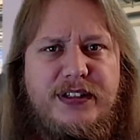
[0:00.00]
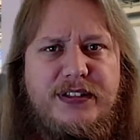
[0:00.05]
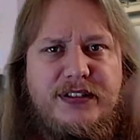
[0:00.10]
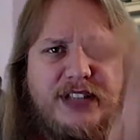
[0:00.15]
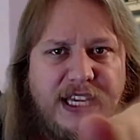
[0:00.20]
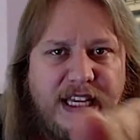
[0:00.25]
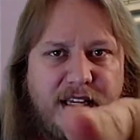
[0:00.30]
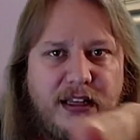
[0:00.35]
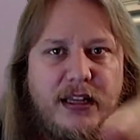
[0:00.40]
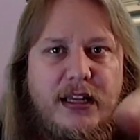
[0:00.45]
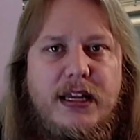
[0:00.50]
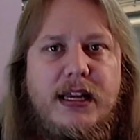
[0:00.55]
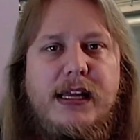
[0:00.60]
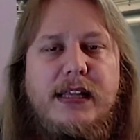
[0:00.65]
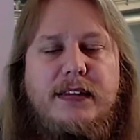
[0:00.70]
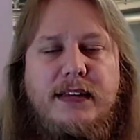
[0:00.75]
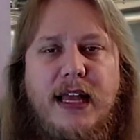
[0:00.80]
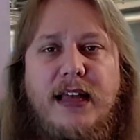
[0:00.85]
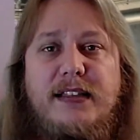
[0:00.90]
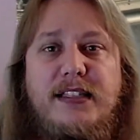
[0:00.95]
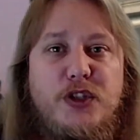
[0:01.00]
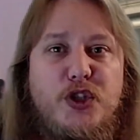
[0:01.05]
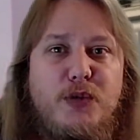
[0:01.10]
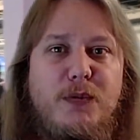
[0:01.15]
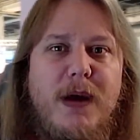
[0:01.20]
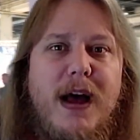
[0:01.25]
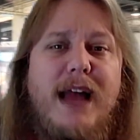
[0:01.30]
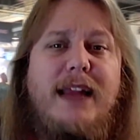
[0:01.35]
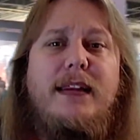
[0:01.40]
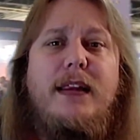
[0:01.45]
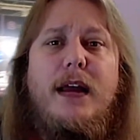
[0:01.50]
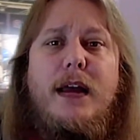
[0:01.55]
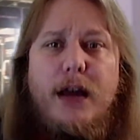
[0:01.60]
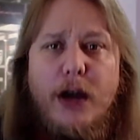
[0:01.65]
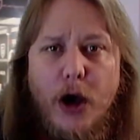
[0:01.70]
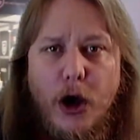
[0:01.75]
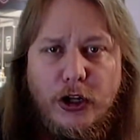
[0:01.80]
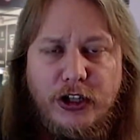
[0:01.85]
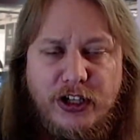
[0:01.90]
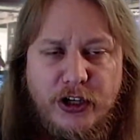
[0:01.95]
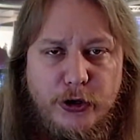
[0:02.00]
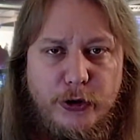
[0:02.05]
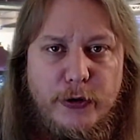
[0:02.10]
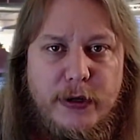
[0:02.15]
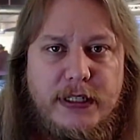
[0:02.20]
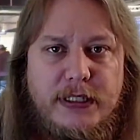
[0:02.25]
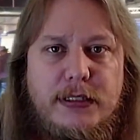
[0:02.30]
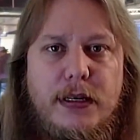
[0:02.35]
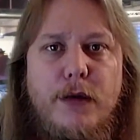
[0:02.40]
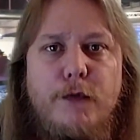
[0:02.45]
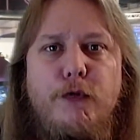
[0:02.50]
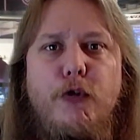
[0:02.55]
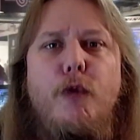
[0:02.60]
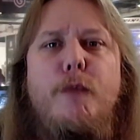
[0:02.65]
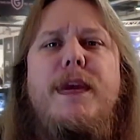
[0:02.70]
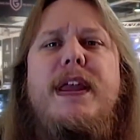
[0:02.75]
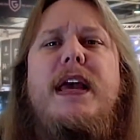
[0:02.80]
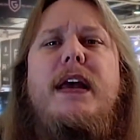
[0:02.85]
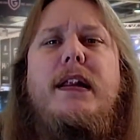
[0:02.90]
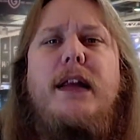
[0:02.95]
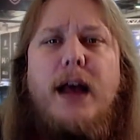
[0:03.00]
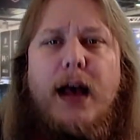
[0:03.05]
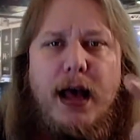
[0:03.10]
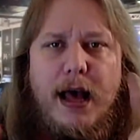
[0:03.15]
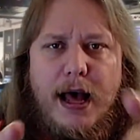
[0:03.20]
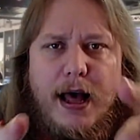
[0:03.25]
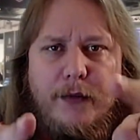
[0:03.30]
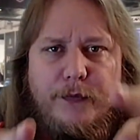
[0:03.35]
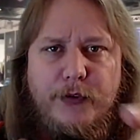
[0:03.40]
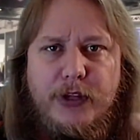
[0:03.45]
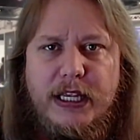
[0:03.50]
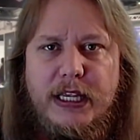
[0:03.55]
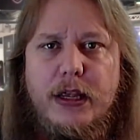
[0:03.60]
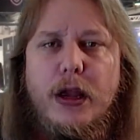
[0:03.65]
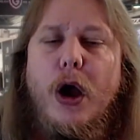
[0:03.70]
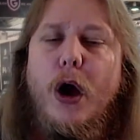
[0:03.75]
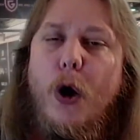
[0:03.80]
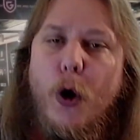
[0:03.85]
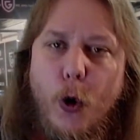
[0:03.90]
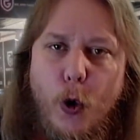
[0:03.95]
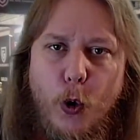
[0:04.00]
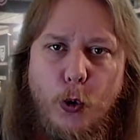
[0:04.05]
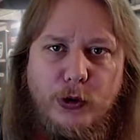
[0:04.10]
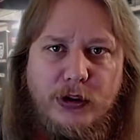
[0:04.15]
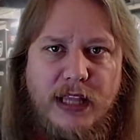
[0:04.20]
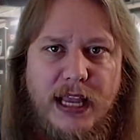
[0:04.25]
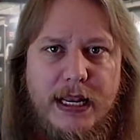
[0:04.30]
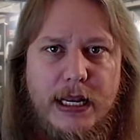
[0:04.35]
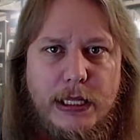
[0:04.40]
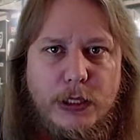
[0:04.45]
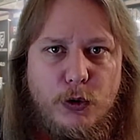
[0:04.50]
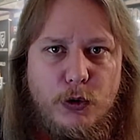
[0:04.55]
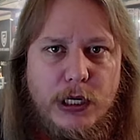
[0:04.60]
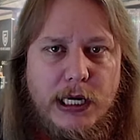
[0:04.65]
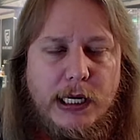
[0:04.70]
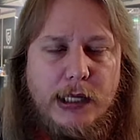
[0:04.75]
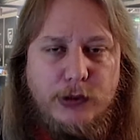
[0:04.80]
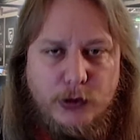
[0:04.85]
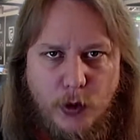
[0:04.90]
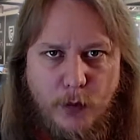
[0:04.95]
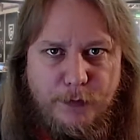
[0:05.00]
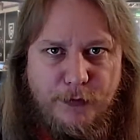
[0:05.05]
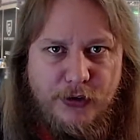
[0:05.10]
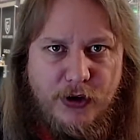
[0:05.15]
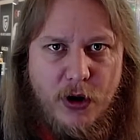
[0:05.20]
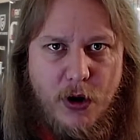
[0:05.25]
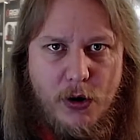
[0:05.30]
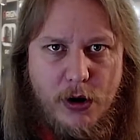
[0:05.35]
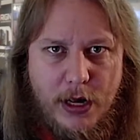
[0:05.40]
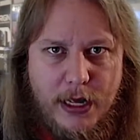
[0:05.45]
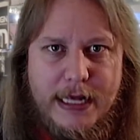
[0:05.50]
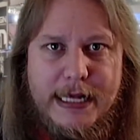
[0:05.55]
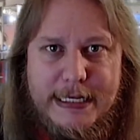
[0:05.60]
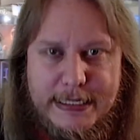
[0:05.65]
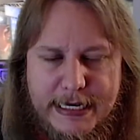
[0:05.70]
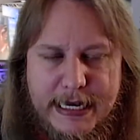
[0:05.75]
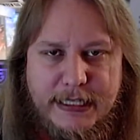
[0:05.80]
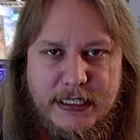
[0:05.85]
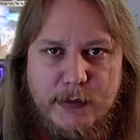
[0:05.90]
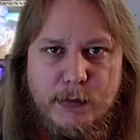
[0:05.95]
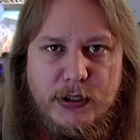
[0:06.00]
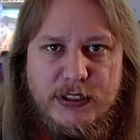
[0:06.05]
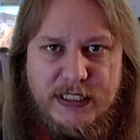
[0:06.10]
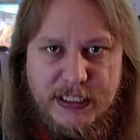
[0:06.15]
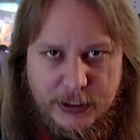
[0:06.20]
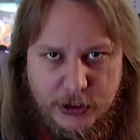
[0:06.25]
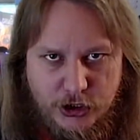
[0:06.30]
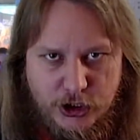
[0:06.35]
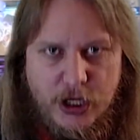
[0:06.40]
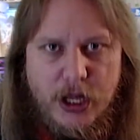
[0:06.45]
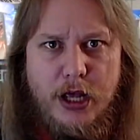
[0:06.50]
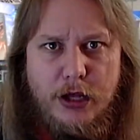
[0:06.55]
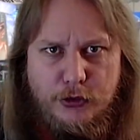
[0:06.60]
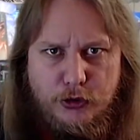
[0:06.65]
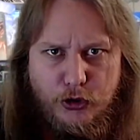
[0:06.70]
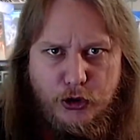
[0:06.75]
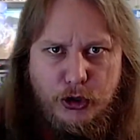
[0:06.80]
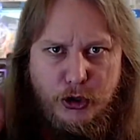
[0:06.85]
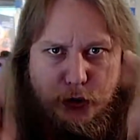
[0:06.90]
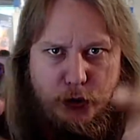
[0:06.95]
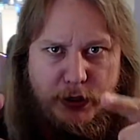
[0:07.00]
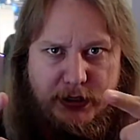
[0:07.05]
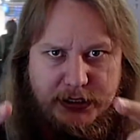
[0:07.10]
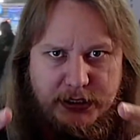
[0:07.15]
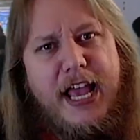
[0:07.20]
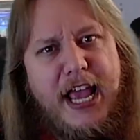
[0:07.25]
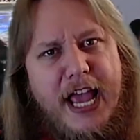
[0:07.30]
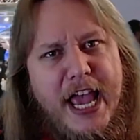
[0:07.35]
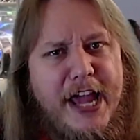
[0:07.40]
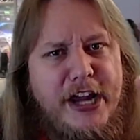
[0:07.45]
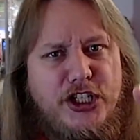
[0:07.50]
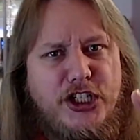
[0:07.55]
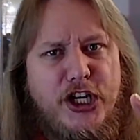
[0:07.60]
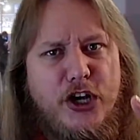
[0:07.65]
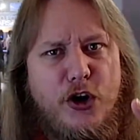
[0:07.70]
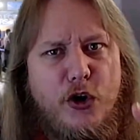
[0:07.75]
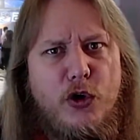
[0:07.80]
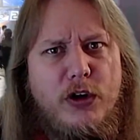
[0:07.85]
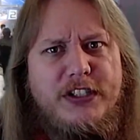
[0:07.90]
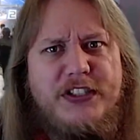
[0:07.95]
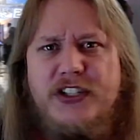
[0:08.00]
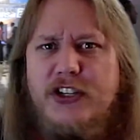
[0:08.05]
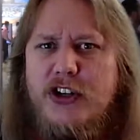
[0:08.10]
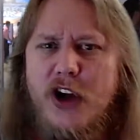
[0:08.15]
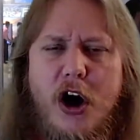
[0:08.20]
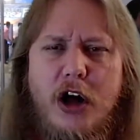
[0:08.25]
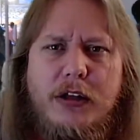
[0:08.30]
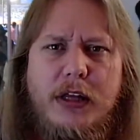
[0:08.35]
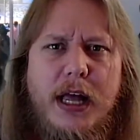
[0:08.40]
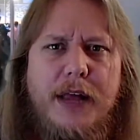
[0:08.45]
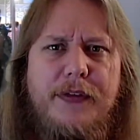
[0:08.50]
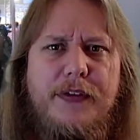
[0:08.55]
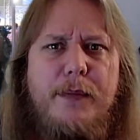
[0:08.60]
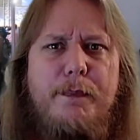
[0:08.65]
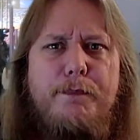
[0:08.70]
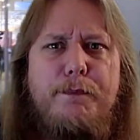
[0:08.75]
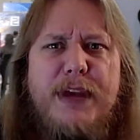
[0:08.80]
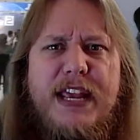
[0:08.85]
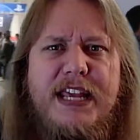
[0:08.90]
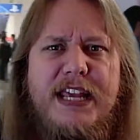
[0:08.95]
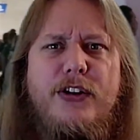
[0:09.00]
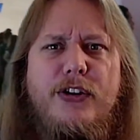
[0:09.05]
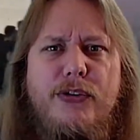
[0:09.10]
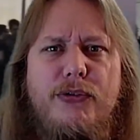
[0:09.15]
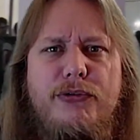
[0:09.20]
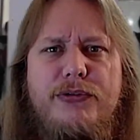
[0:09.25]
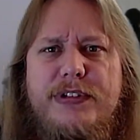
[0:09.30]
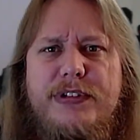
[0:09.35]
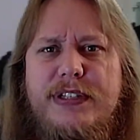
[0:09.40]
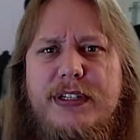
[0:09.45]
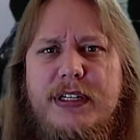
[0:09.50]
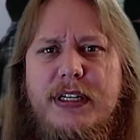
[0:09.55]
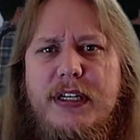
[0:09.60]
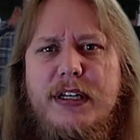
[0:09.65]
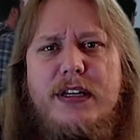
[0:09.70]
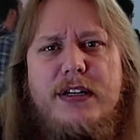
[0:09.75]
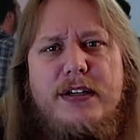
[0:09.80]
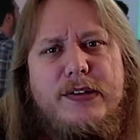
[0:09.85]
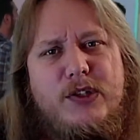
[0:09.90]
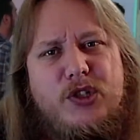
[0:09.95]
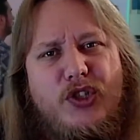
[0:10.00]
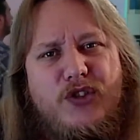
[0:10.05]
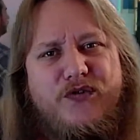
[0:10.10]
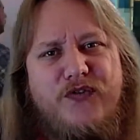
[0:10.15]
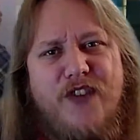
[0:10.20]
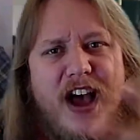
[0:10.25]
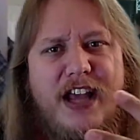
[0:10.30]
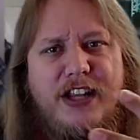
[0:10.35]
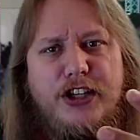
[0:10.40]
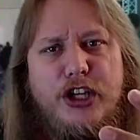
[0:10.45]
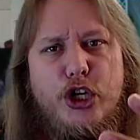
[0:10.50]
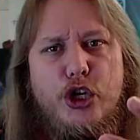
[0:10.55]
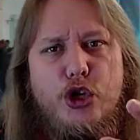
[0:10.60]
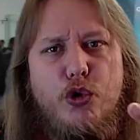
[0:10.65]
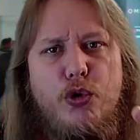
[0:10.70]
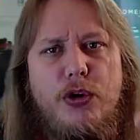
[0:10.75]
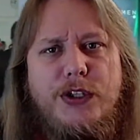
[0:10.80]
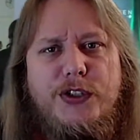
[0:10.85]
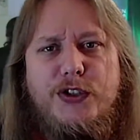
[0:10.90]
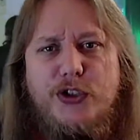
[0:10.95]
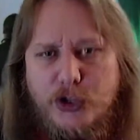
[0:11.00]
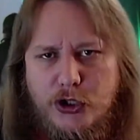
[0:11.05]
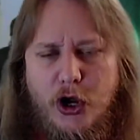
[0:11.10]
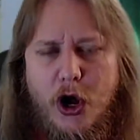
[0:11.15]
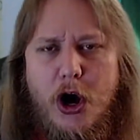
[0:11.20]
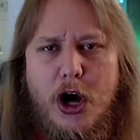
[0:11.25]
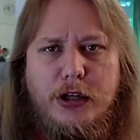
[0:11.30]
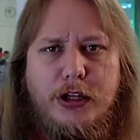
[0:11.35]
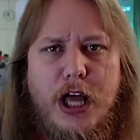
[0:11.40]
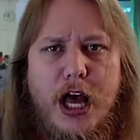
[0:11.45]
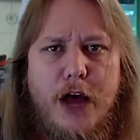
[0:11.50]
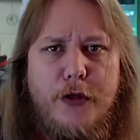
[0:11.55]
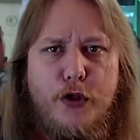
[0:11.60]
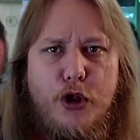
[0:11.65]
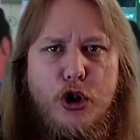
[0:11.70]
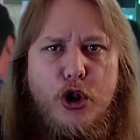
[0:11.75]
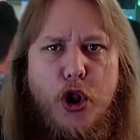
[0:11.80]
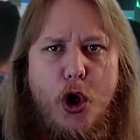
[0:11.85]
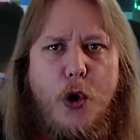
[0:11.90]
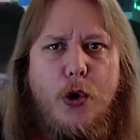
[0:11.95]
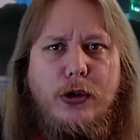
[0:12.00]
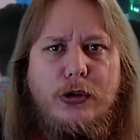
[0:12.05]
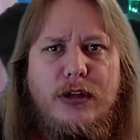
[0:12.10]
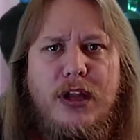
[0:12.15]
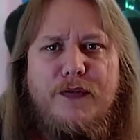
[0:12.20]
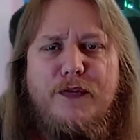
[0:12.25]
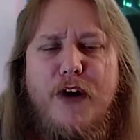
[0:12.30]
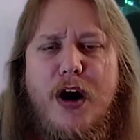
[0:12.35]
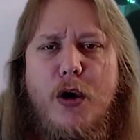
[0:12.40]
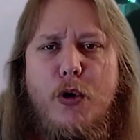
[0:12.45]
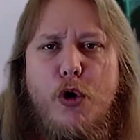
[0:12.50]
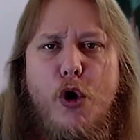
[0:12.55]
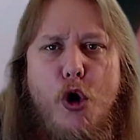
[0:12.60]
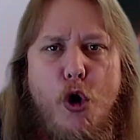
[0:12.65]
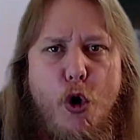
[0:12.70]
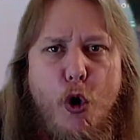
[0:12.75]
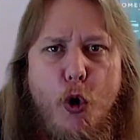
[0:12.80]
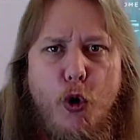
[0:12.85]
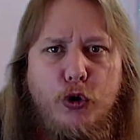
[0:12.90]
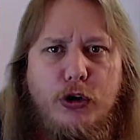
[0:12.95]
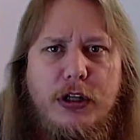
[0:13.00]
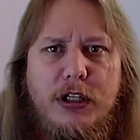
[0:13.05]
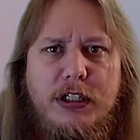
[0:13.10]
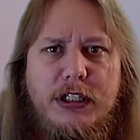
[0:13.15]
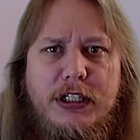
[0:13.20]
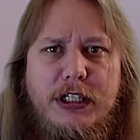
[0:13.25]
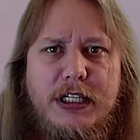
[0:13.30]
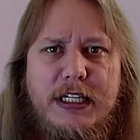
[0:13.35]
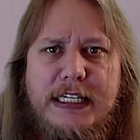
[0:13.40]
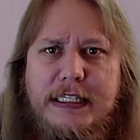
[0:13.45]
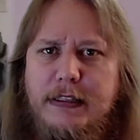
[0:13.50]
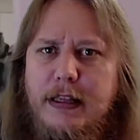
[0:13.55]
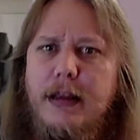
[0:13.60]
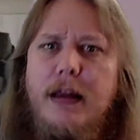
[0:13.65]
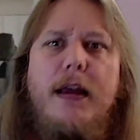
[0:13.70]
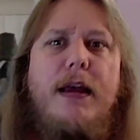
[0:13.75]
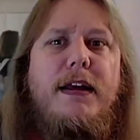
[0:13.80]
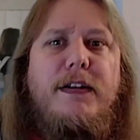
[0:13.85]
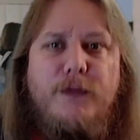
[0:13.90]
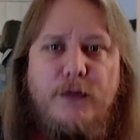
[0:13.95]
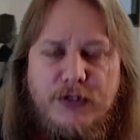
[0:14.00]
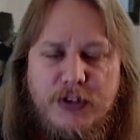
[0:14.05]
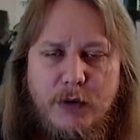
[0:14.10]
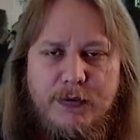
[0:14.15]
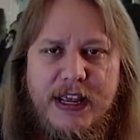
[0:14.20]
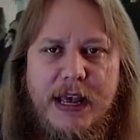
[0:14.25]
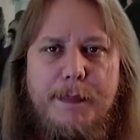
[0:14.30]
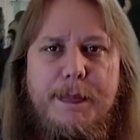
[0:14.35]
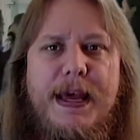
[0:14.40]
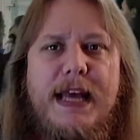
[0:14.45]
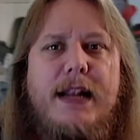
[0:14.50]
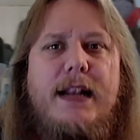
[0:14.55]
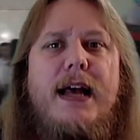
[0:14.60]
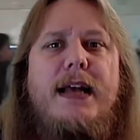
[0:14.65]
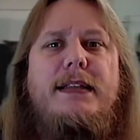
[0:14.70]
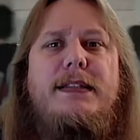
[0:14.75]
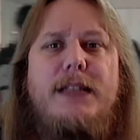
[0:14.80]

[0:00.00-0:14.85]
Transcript: dich. Das sind zum einen Grüße von mir an dich und dann natürlich noch die Fragen. Jetzt einmal zuerst die Grüße. Erste Gruß geht an den Pink Rooster, zweite Gruß geht an LOL TV und der dritte sowie bereits